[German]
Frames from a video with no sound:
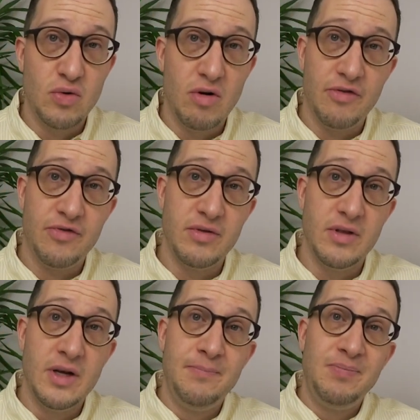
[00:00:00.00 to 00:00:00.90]
du hast
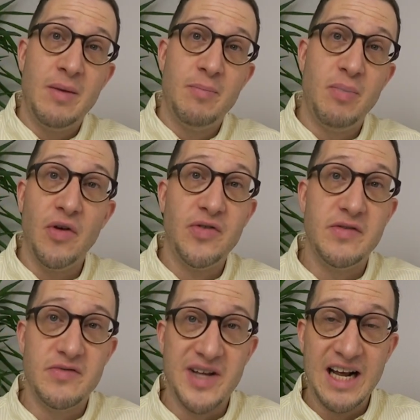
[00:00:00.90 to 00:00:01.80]
einen
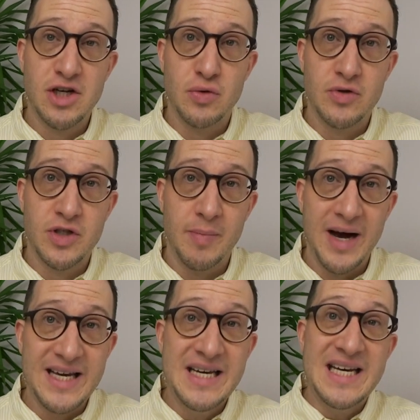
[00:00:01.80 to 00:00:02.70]
passiven Rechtsschutz
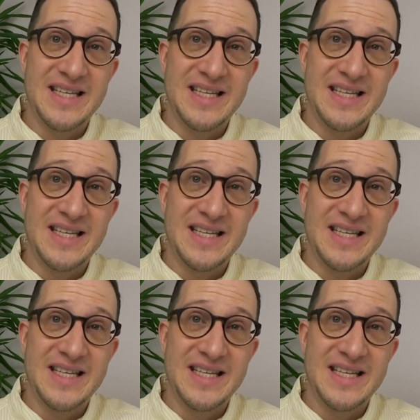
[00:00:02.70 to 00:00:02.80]
dabei,